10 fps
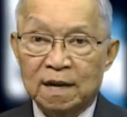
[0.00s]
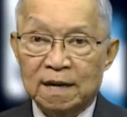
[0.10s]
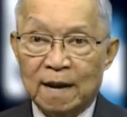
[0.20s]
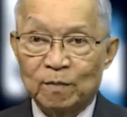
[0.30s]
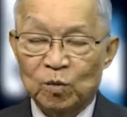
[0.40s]

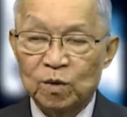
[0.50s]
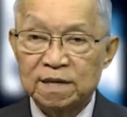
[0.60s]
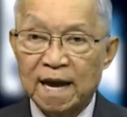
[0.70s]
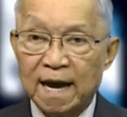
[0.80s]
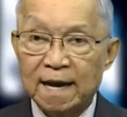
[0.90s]
là một quốc
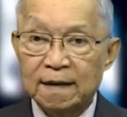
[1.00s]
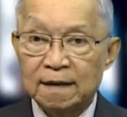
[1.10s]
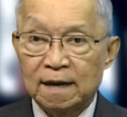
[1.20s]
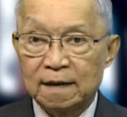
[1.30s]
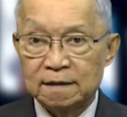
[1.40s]
gia
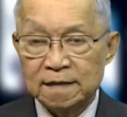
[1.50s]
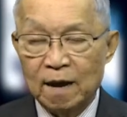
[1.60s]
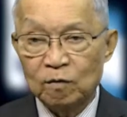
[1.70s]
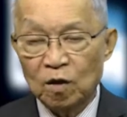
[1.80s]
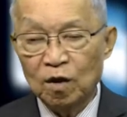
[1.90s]

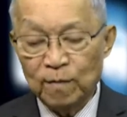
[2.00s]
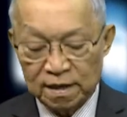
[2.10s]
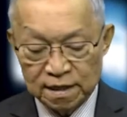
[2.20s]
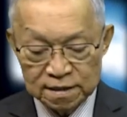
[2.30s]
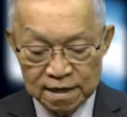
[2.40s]
giàu có bậc
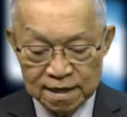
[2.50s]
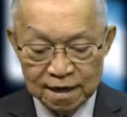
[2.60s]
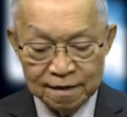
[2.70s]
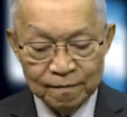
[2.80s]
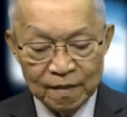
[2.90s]
nhất thế giới.